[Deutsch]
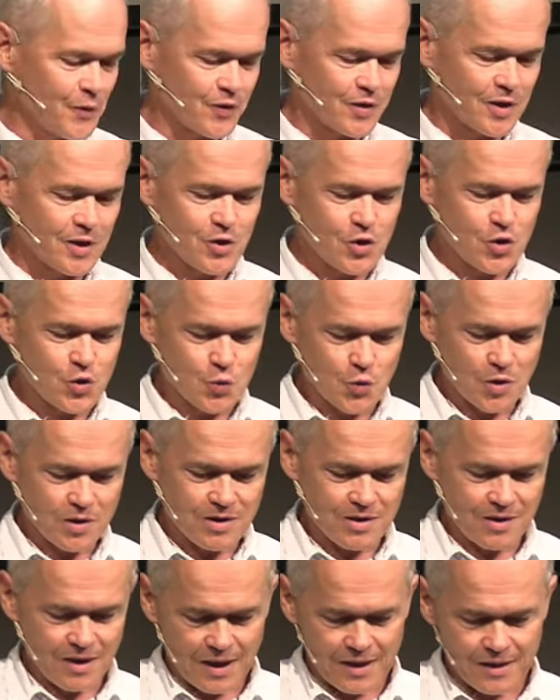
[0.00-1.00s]
den
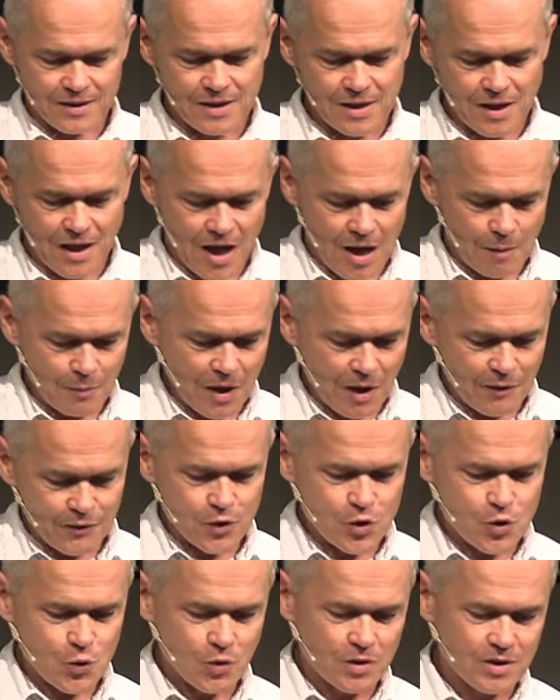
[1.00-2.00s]
Schulter, die, Arme auf die
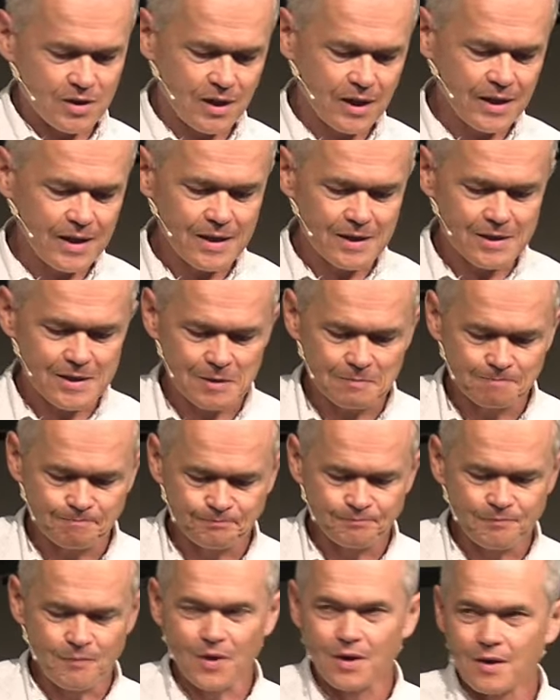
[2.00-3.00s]
Schulter legt.
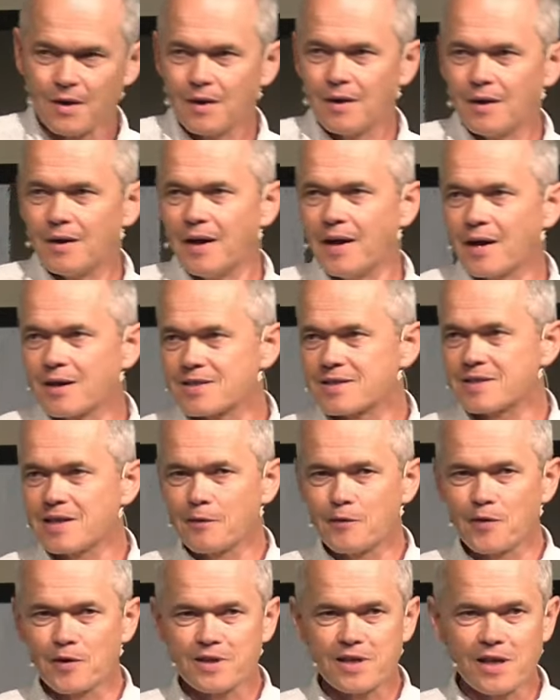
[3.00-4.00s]
Er ist der,
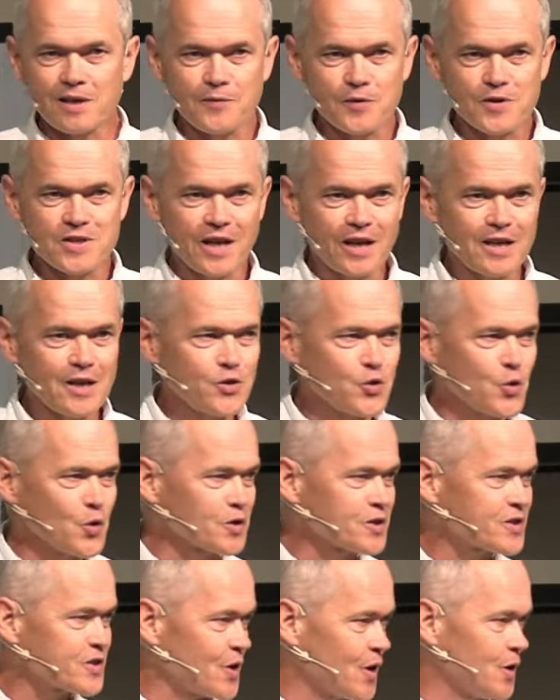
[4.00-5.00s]
der für seine Jünger
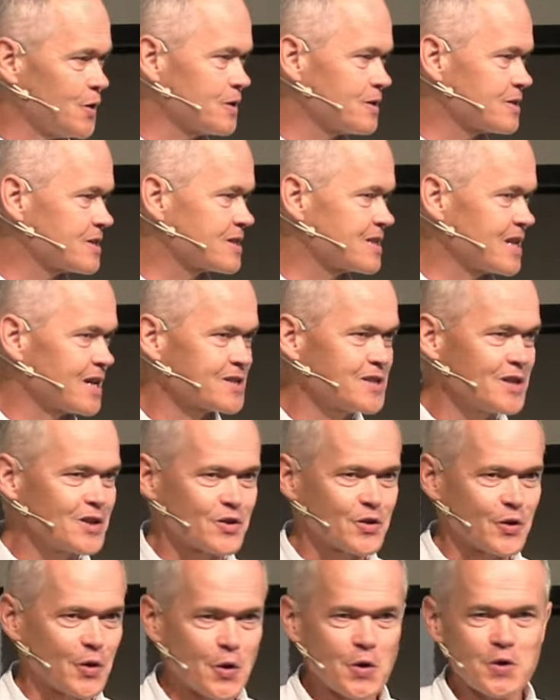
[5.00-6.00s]
sorgt, der sie
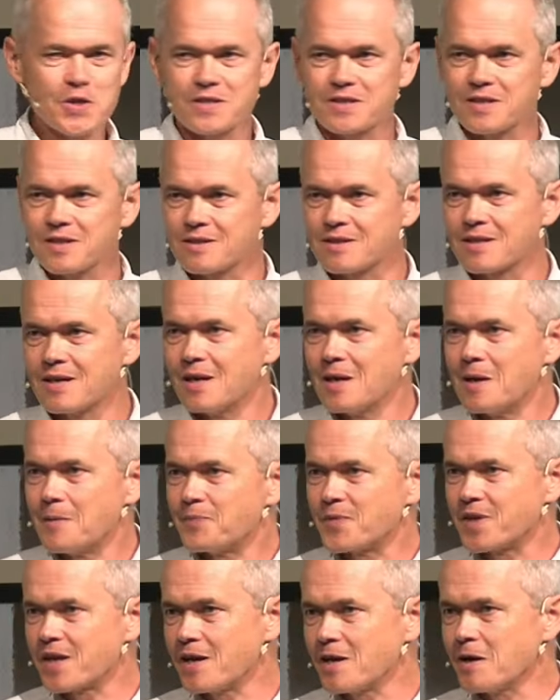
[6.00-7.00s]
tröstet,
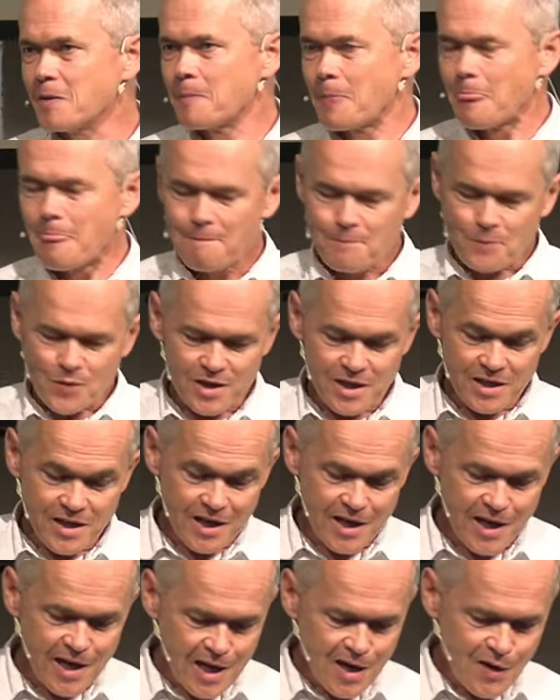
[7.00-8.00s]
der ihnen
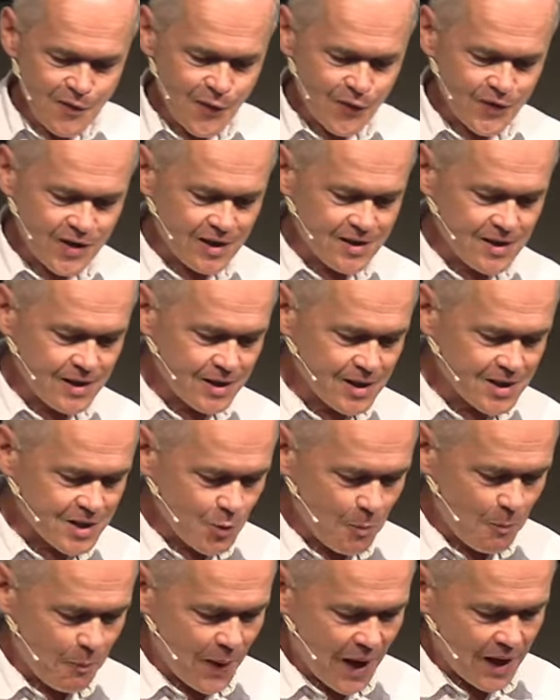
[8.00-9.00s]
hilft, der ihnen zur
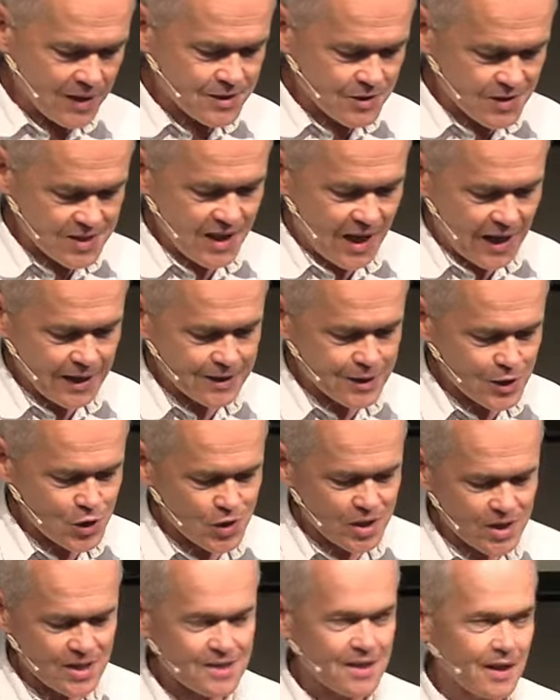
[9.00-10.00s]
Seite
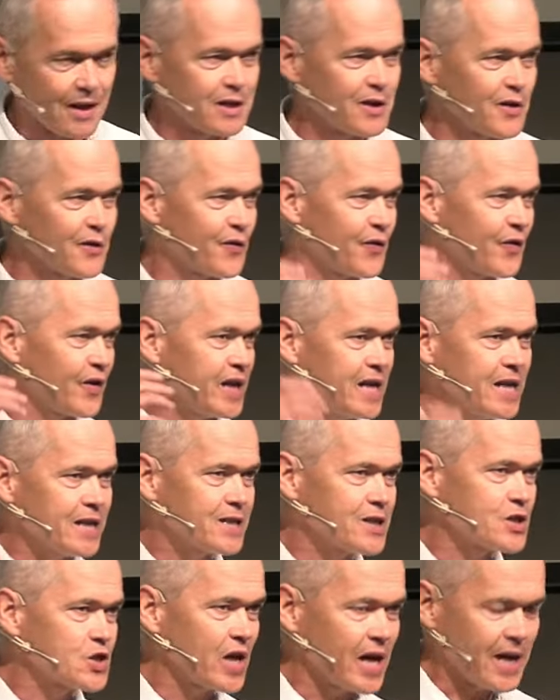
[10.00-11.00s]
steht, der ihnen
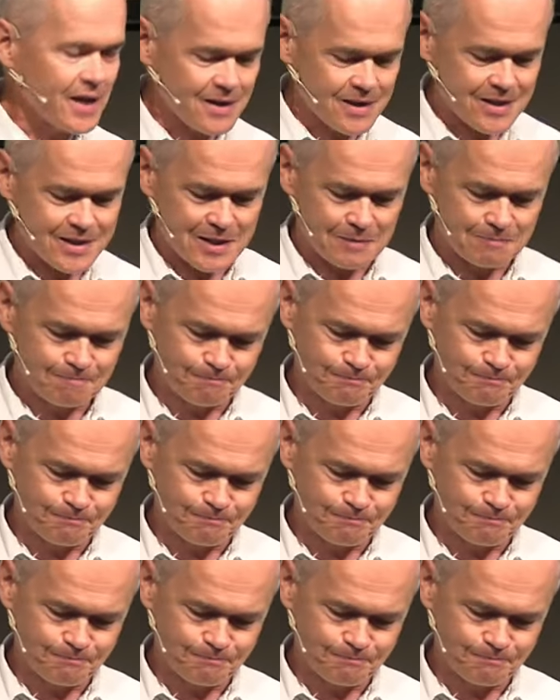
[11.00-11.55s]
Frieden schenkt,